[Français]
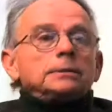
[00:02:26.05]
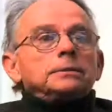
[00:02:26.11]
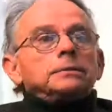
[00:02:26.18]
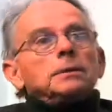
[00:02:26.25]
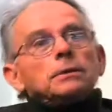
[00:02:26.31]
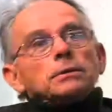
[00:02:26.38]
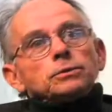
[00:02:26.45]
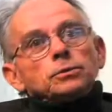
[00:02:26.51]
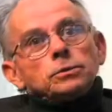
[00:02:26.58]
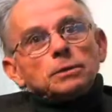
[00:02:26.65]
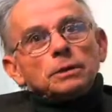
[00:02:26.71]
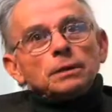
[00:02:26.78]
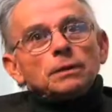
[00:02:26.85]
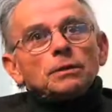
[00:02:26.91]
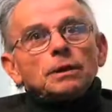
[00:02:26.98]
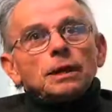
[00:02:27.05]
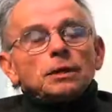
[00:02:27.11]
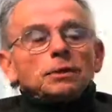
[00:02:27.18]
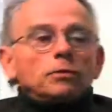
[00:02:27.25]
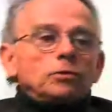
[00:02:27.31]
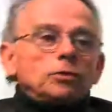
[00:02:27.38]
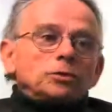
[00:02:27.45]
dans, le cadre
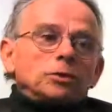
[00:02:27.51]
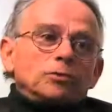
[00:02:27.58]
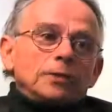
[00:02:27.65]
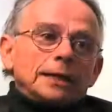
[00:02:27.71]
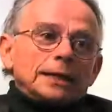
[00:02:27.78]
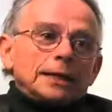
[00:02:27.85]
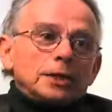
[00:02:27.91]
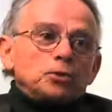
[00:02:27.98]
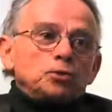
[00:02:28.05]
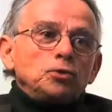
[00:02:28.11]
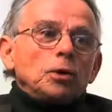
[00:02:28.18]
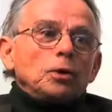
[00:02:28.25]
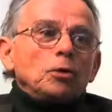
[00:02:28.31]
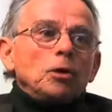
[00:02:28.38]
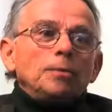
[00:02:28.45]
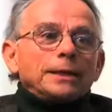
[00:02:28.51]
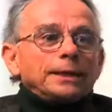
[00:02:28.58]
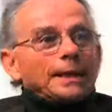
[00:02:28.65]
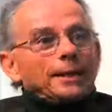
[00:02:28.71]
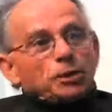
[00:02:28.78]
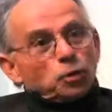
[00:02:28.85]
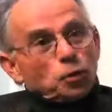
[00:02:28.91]
de la philosophie de la nature, l'homme est
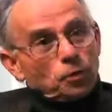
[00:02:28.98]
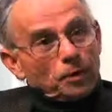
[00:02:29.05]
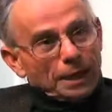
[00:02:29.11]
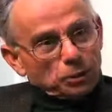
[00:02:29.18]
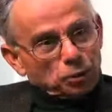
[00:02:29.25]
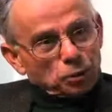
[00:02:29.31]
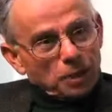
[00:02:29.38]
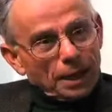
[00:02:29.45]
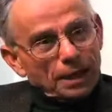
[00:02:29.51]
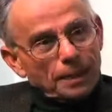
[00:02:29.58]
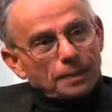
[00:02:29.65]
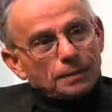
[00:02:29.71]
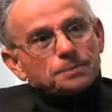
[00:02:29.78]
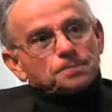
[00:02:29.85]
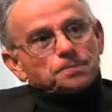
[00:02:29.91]
un être naturel,